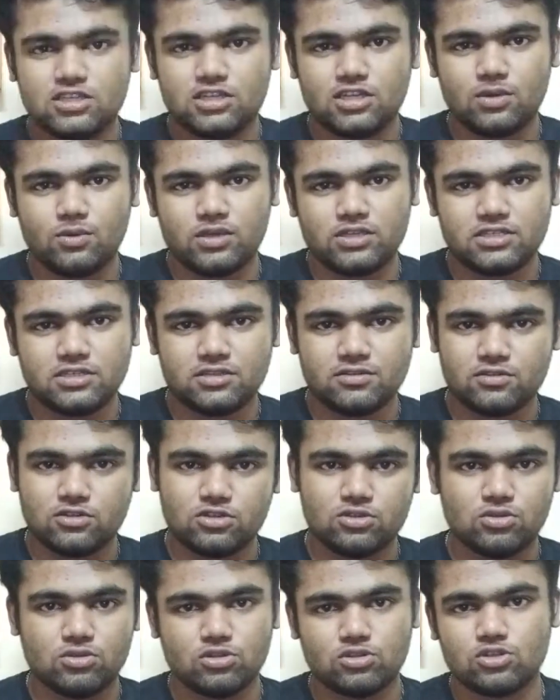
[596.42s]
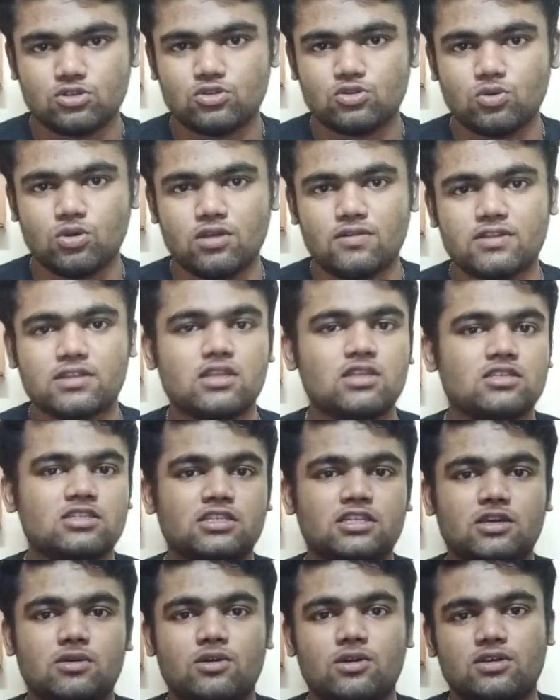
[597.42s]
ஜிடிஏ வைசிட்டி வந்து டூ தௌசண்ட் டூவில் வந்தது
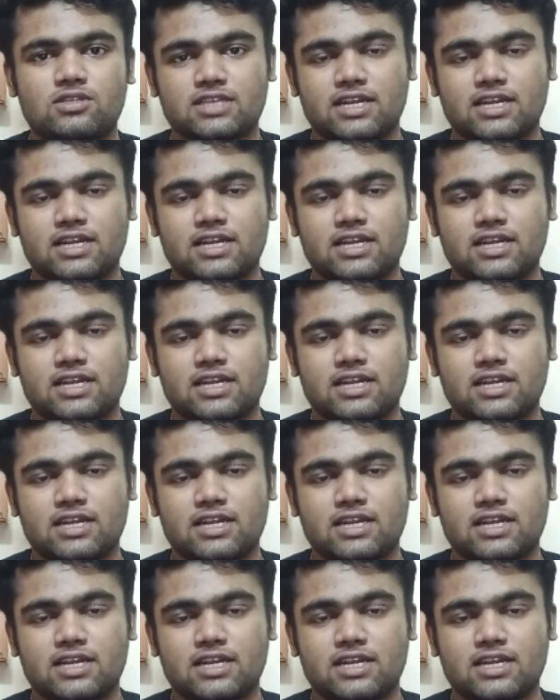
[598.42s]
ஜிடிஏ